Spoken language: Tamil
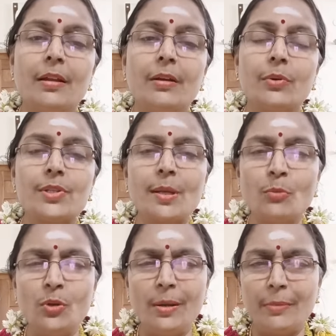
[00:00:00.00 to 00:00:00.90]
ஒரு
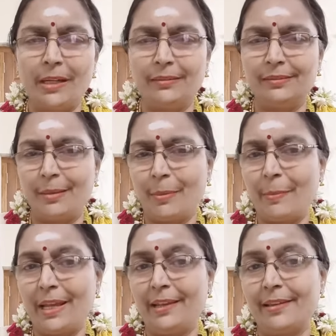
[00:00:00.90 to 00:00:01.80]
சமூகமா நம்ம
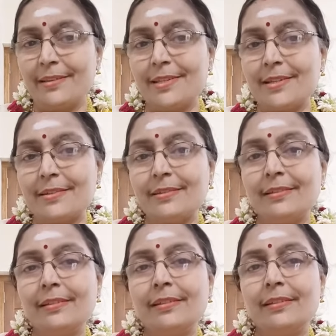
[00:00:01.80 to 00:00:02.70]
மேலே எரிச்சல்
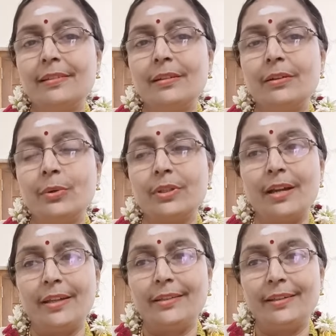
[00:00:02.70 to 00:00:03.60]
ஒரு
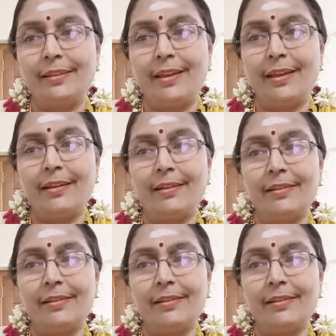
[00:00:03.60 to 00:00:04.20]
தாய் தந்தையா